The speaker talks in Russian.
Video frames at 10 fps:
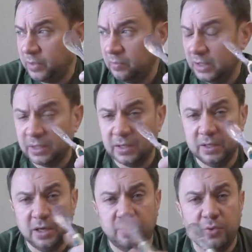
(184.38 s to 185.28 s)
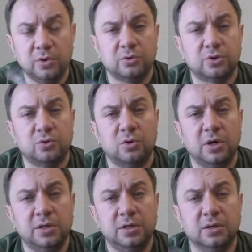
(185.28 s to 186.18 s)
приманки, я понял, что
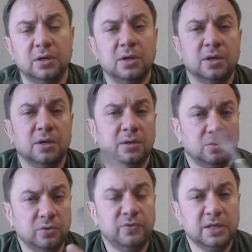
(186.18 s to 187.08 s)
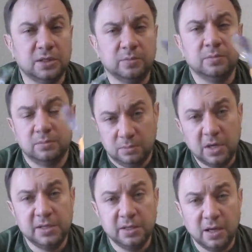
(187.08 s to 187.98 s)
они ну, весят
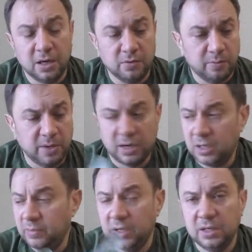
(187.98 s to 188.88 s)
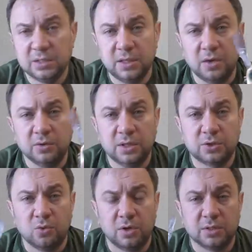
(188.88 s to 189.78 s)
одинаково. По крайней мере, я не знаю,
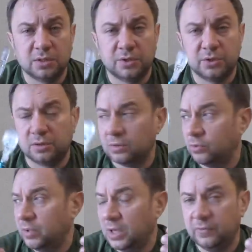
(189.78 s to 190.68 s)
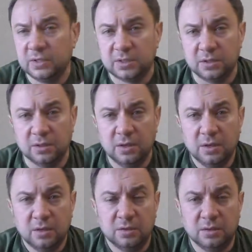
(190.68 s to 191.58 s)
насколько, значит, у меня весы
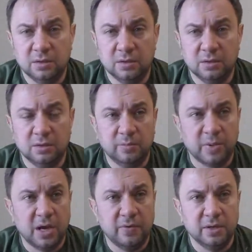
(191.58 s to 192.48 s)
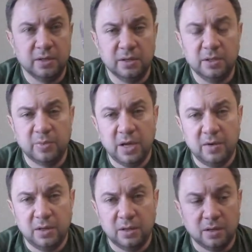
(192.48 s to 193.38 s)
э, правильные,
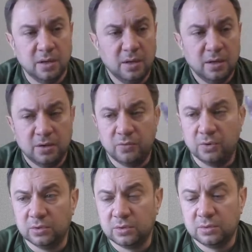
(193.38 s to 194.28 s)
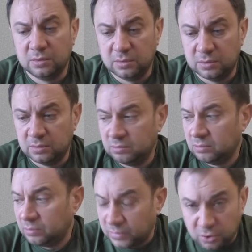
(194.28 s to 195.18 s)
неправильные. Вот, э,
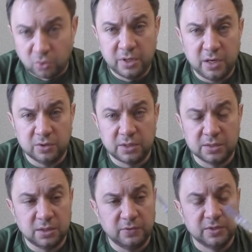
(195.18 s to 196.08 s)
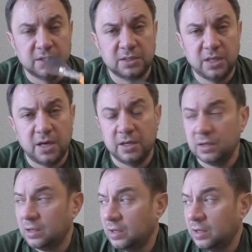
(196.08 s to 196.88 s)
затрудняюсь сказать, весы старые.